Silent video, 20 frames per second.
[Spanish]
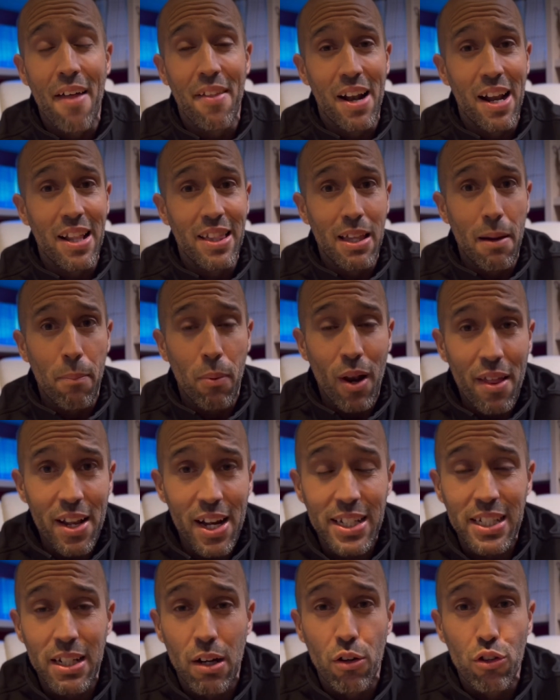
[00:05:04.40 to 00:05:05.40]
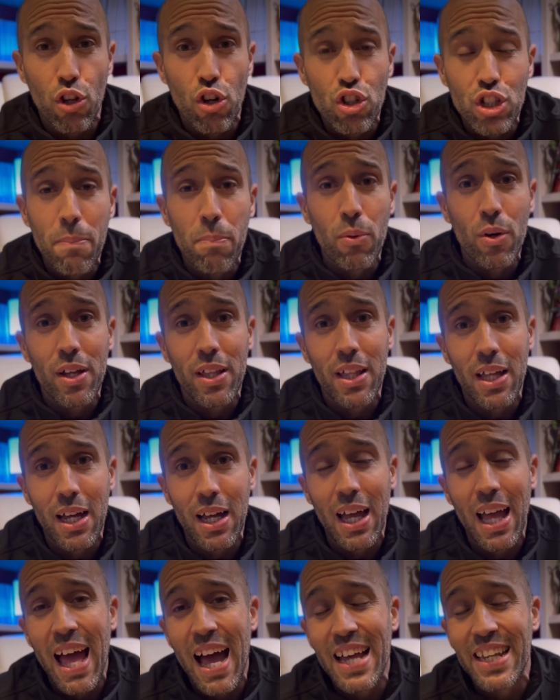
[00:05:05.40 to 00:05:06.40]
adelantar por la derecha cuando no se
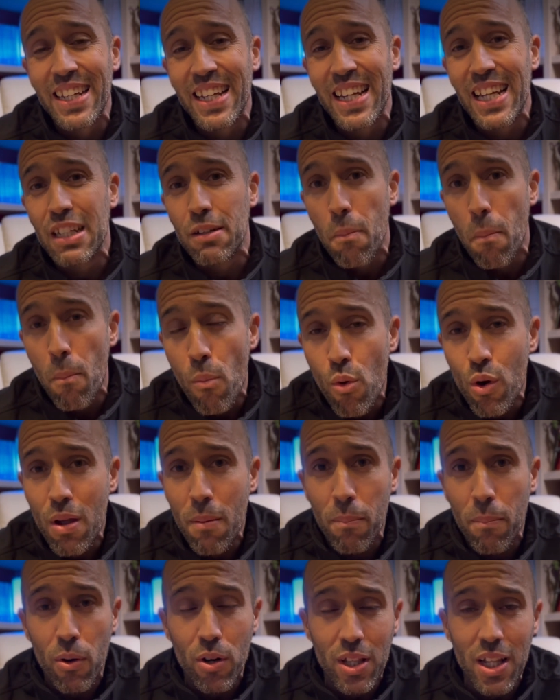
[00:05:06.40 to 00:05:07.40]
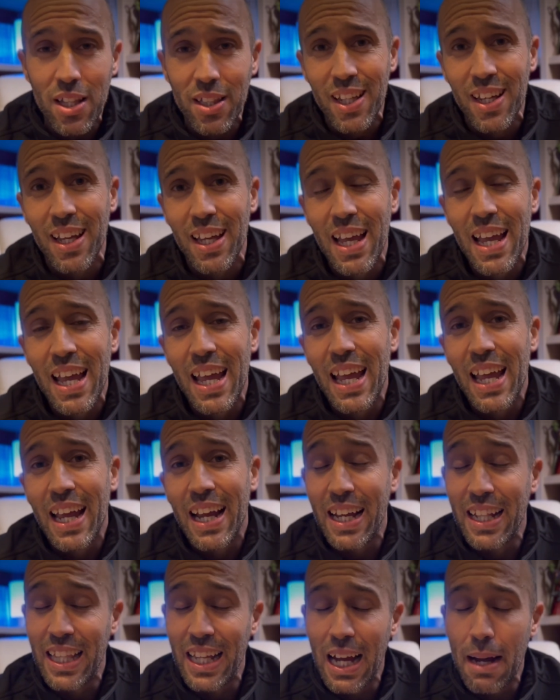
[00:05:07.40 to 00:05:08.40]
pueda, así que es muy importante
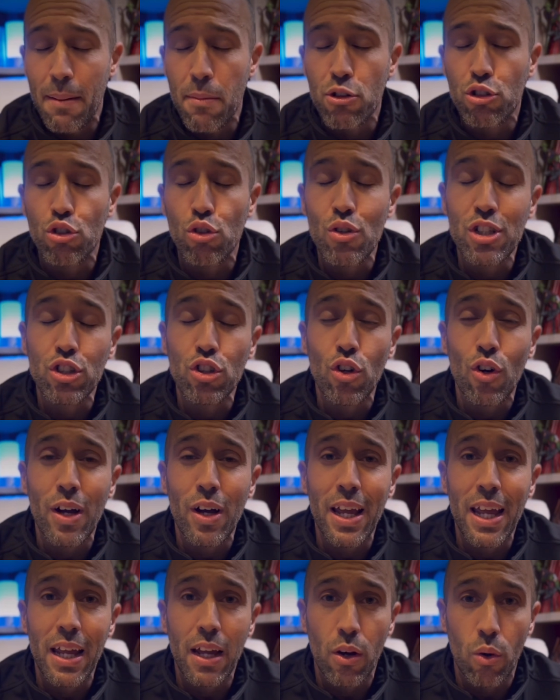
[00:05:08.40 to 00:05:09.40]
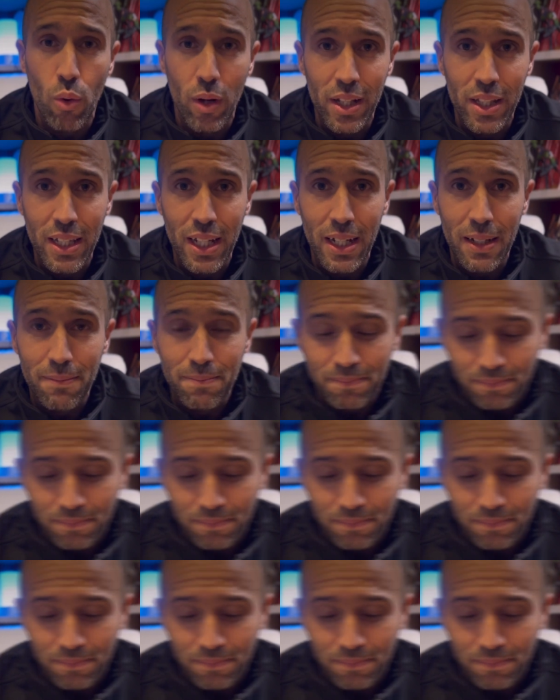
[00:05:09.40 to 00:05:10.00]
que tengamos todo esto en cuenta.